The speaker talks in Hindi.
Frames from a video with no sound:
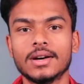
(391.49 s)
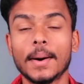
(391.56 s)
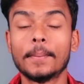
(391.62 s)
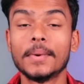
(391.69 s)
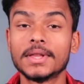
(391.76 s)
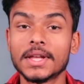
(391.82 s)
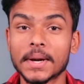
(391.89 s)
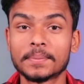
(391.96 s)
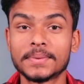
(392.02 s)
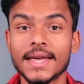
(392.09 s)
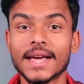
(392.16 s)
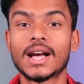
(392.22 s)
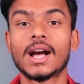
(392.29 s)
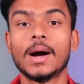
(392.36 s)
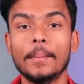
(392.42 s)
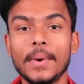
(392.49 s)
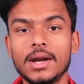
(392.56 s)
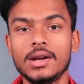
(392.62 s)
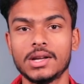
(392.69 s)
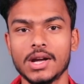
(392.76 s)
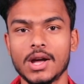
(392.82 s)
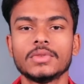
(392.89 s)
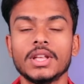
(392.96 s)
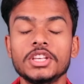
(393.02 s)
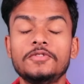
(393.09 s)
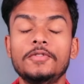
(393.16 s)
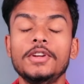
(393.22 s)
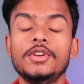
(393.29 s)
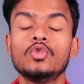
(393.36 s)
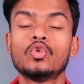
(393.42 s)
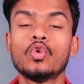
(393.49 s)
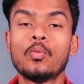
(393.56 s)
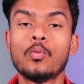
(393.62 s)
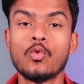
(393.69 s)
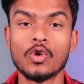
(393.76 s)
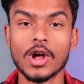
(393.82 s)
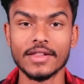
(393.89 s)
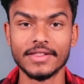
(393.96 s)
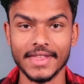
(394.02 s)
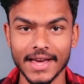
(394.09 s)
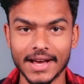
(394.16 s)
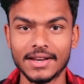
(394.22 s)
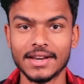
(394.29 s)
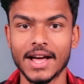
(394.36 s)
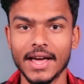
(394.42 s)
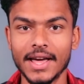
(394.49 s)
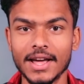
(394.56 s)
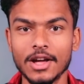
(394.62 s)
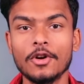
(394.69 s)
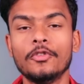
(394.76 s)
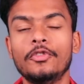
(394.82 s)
अपने तरफ से कमेंट इस वीडियो को पूरा देखना है